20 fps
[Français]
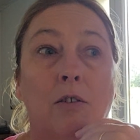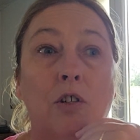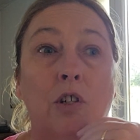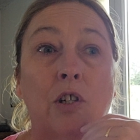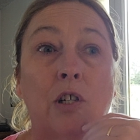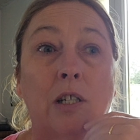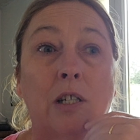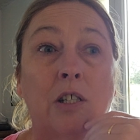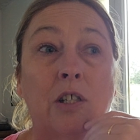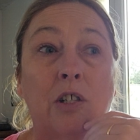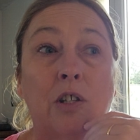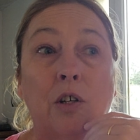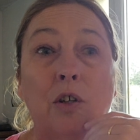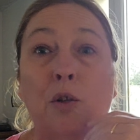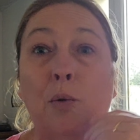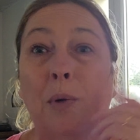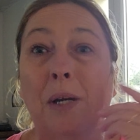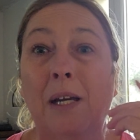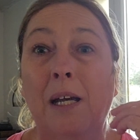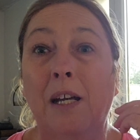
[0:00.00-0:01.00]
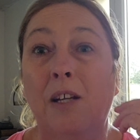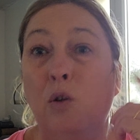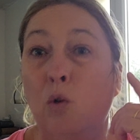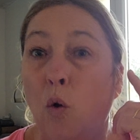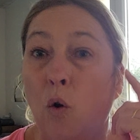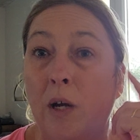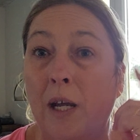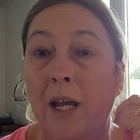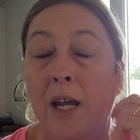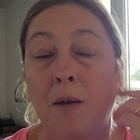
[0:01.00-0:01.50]
je, suis
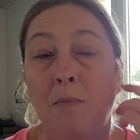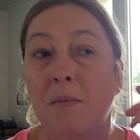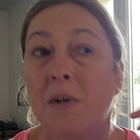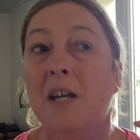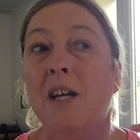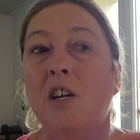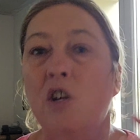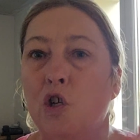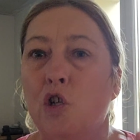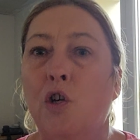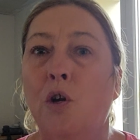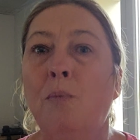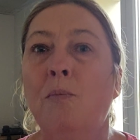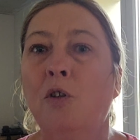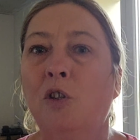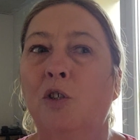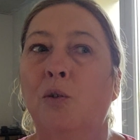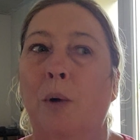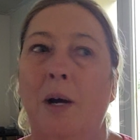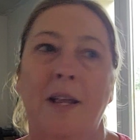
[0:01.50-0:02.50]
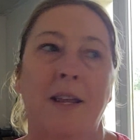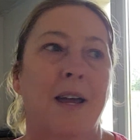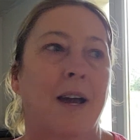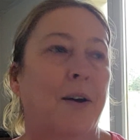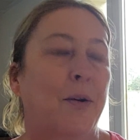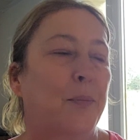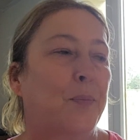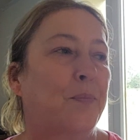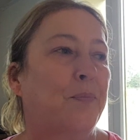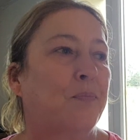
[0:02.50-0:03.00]
toquée, mais je me soigne.
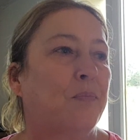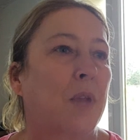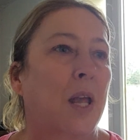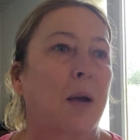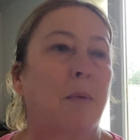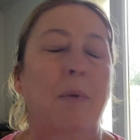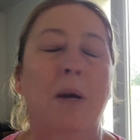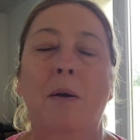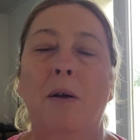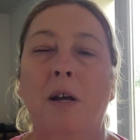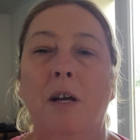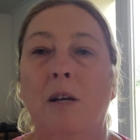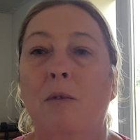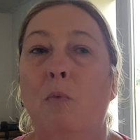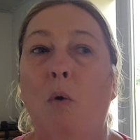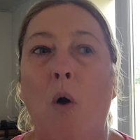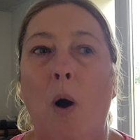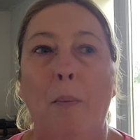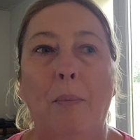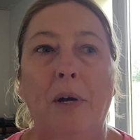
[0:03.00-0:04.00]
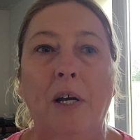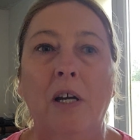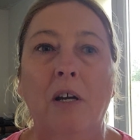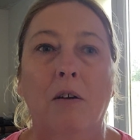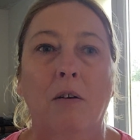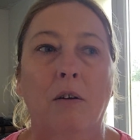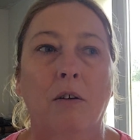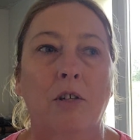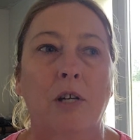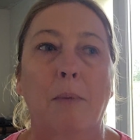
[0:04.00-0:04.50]
Mais bon, après,
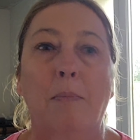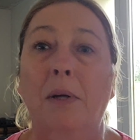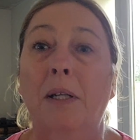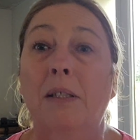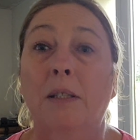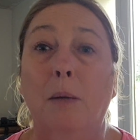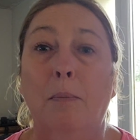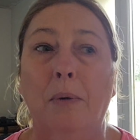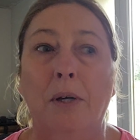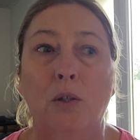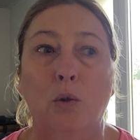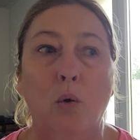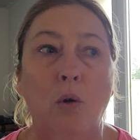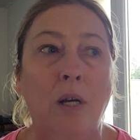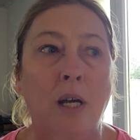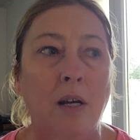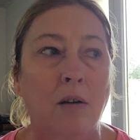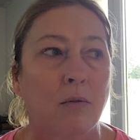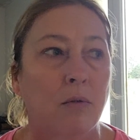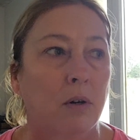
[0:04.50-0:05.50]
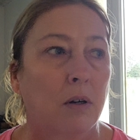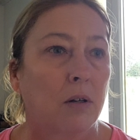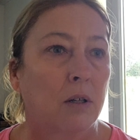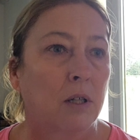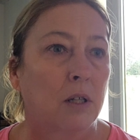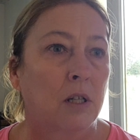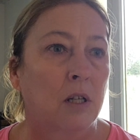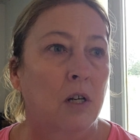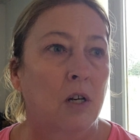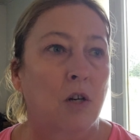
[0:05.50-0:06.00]
euh, j'appelle ça pas toquée, quoi.
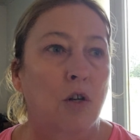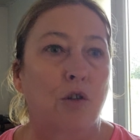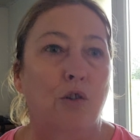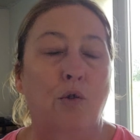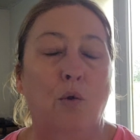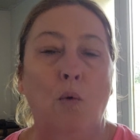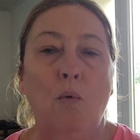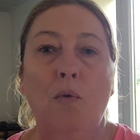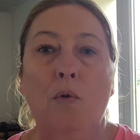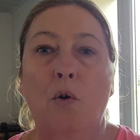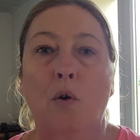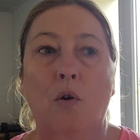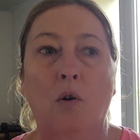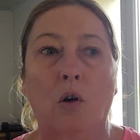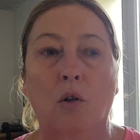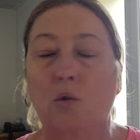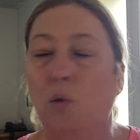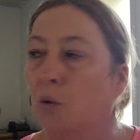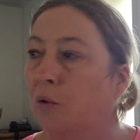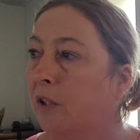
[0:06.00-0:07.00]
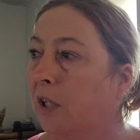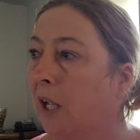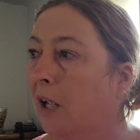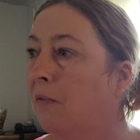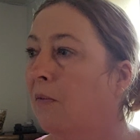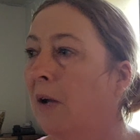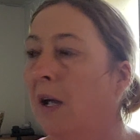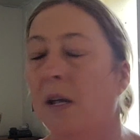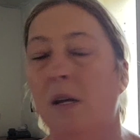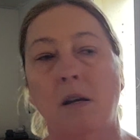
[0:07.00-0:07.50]
Je trouve que quand on se
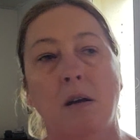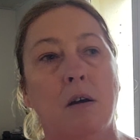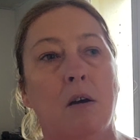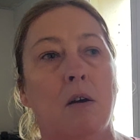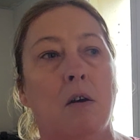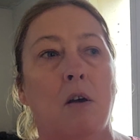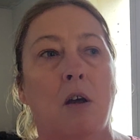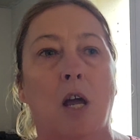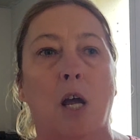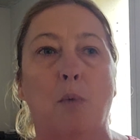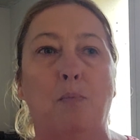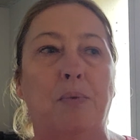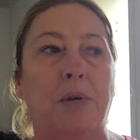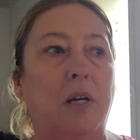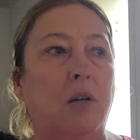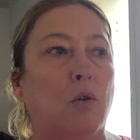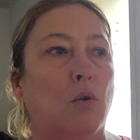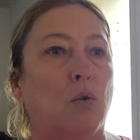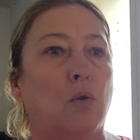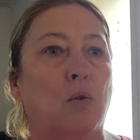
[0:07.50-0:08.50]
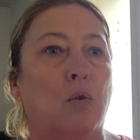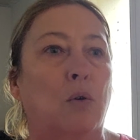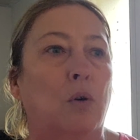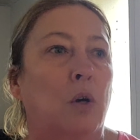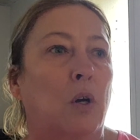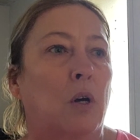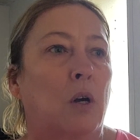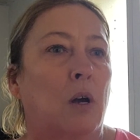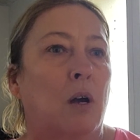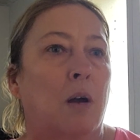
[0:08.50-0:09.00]
réveille, et puis que
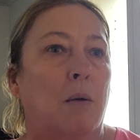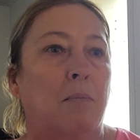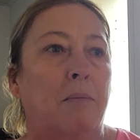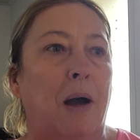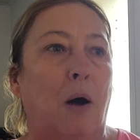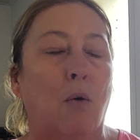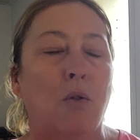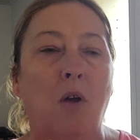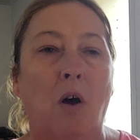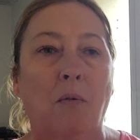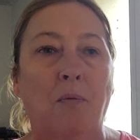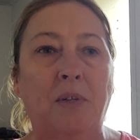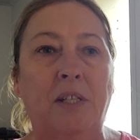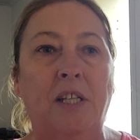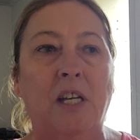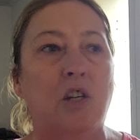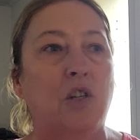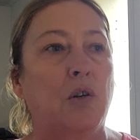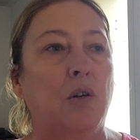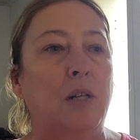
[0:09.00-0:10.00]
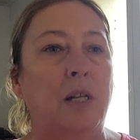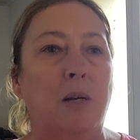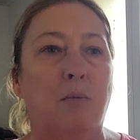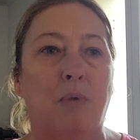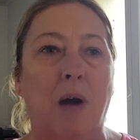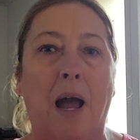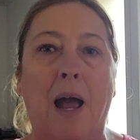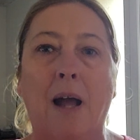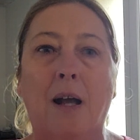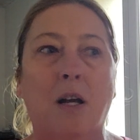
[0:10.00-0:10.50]
bah, on a envie de déjeuner,
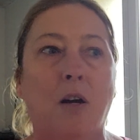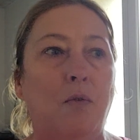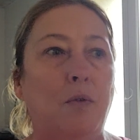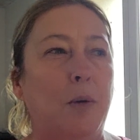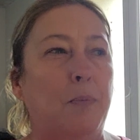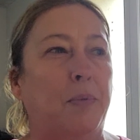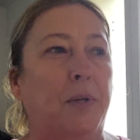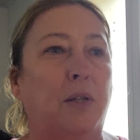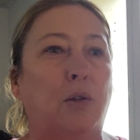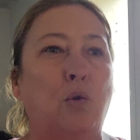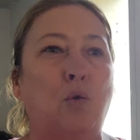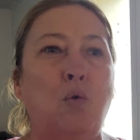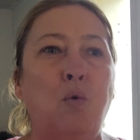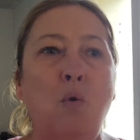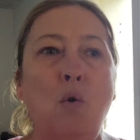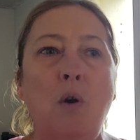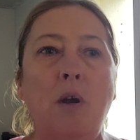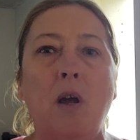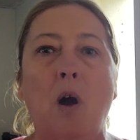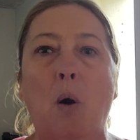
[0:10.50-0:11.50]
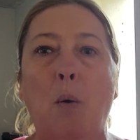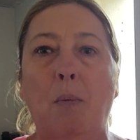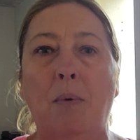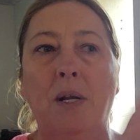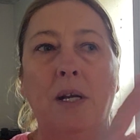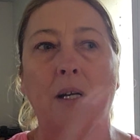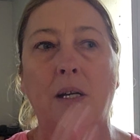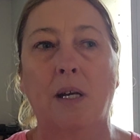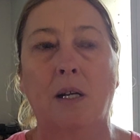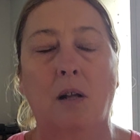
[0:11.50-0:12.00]
boire un café, et puis tout y a
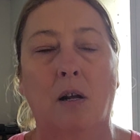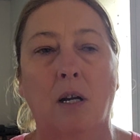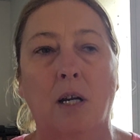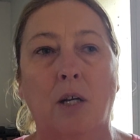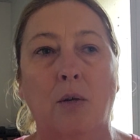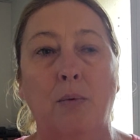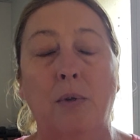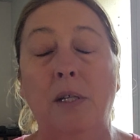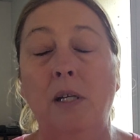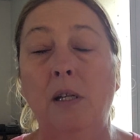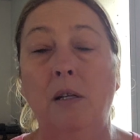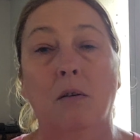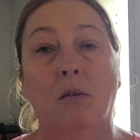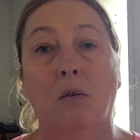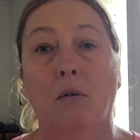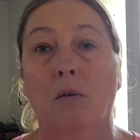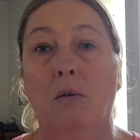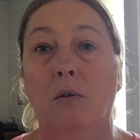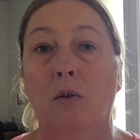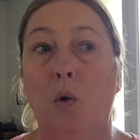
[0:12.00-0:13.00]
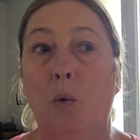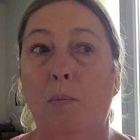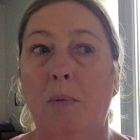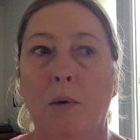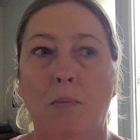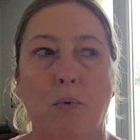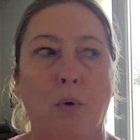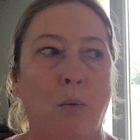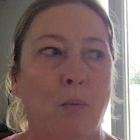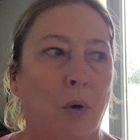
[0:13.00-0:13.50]
oublié dans la cuisine, euh, non,
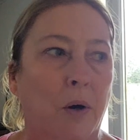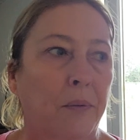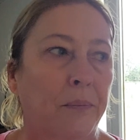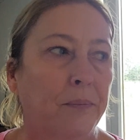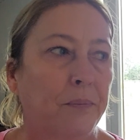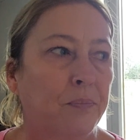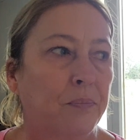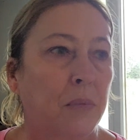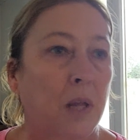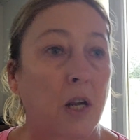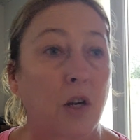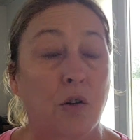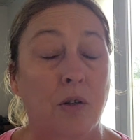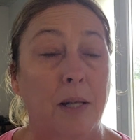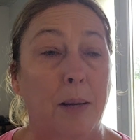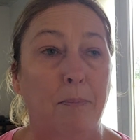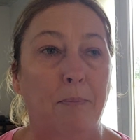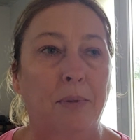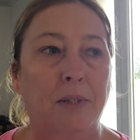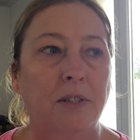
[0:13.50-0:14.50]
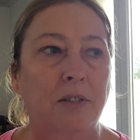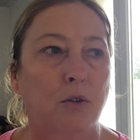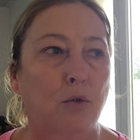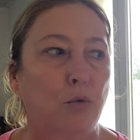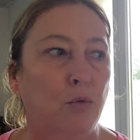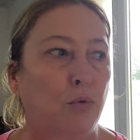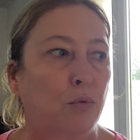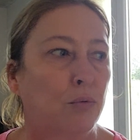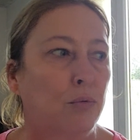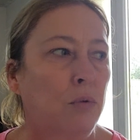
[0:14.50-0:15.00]
pas pour moi. Je n'aime pas ça
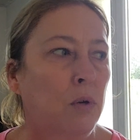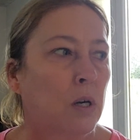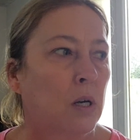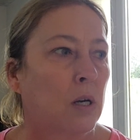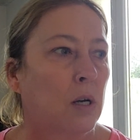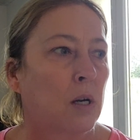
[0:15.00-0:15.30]
du tout.